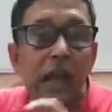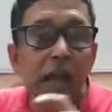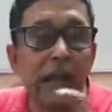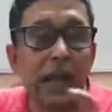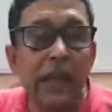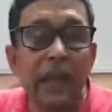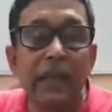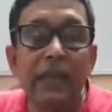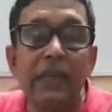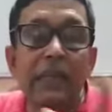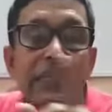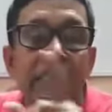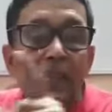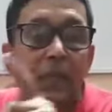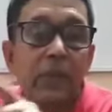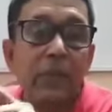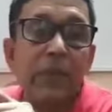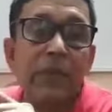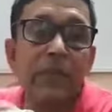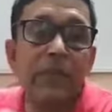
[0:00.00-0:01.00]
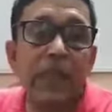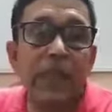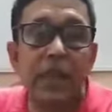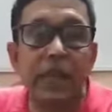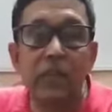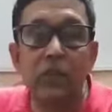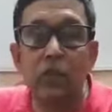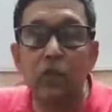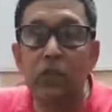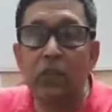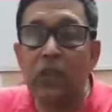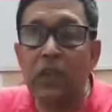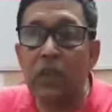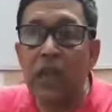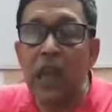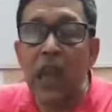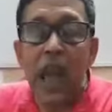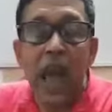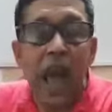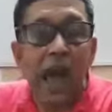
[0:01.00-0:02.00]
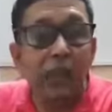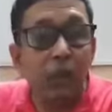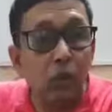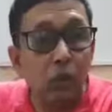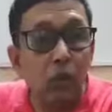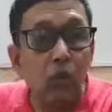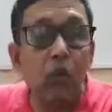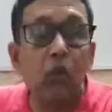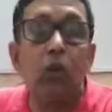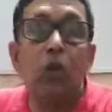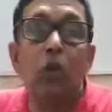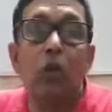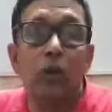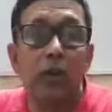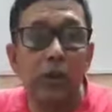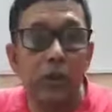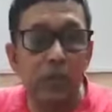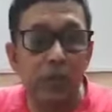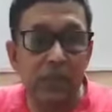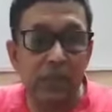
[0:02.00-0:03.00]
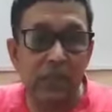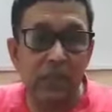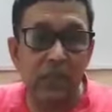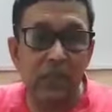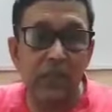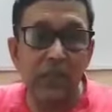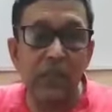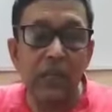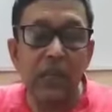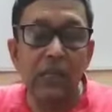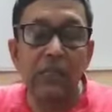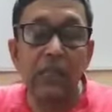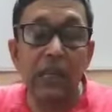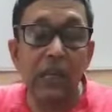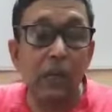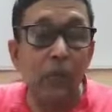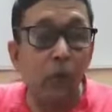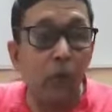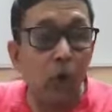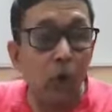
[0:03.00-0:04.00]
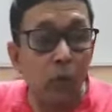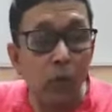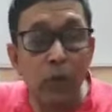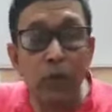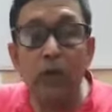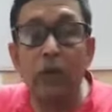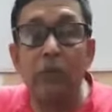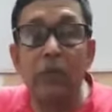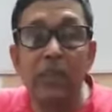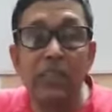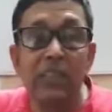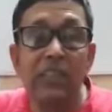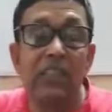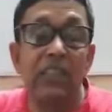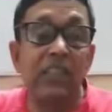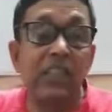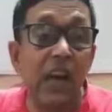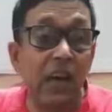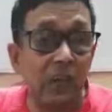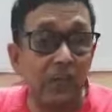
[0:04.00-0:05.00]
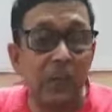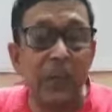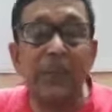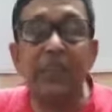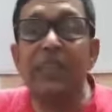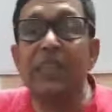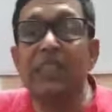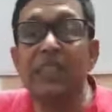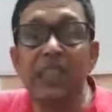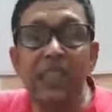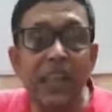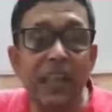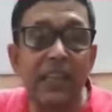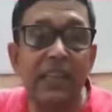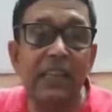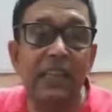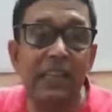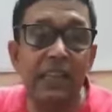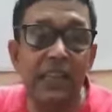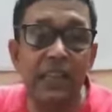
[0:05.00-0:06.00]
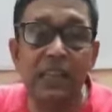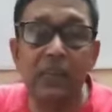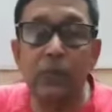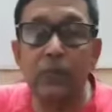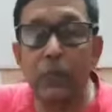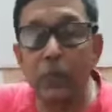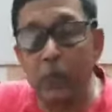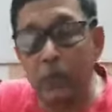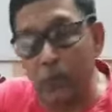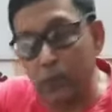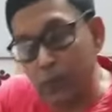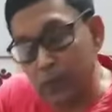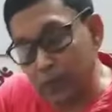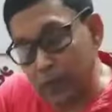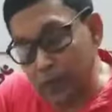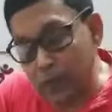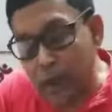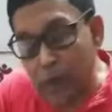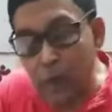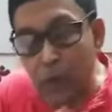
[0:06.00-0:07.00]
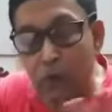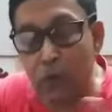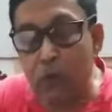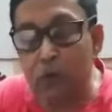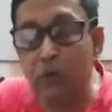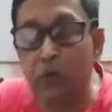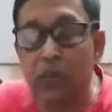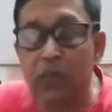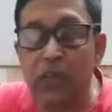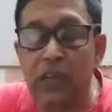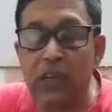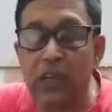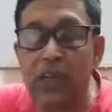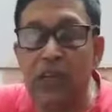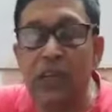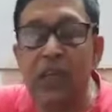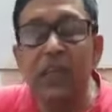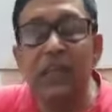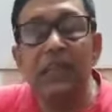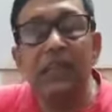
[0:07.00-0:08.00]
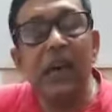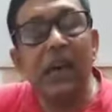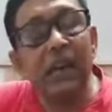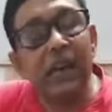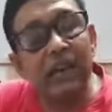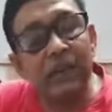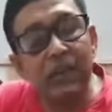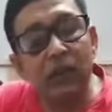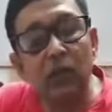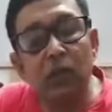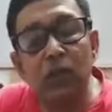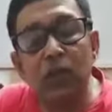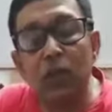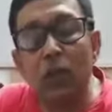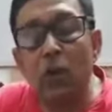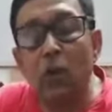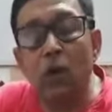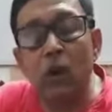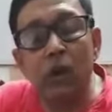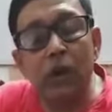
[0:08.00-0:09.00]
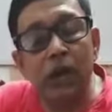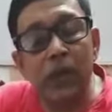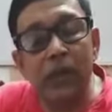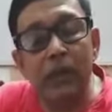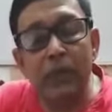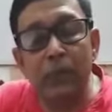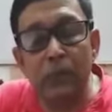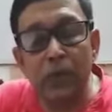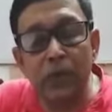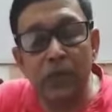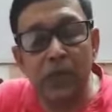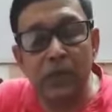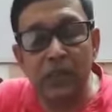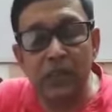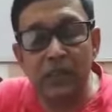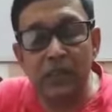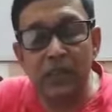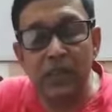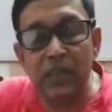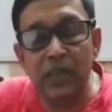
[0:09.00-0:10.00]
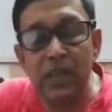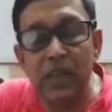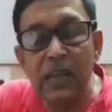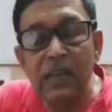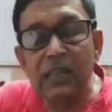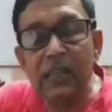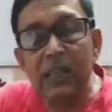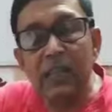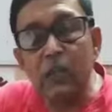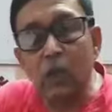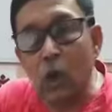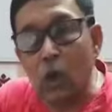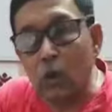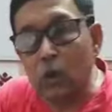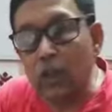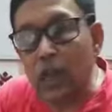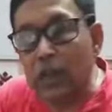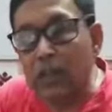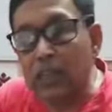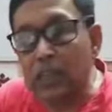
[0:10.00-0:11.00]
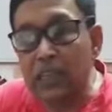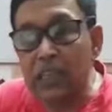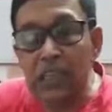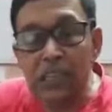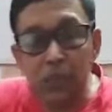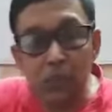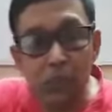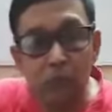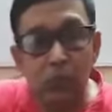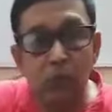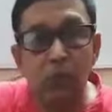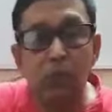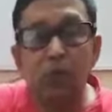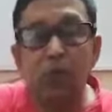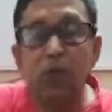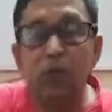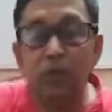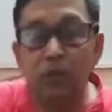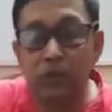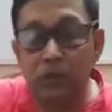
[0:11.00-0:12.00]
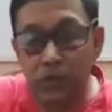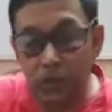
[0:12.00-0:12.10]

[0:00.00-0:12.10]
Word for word: এখানে ডিসক্রিপেন্সি অ্যারাইজ করছে এতগুলো ইউনিভার্সিটি যেখানে বড় বড় ইউনিভার্সিটি চার পাঁচটা জেলা নিয়ে যেখানে মানে ব্যাপক হতো যেখানে তারা কি করছে অনলাইনে পরীক্ষা নিচ্ছে তাহলে তাদের সেই সমস্ত যে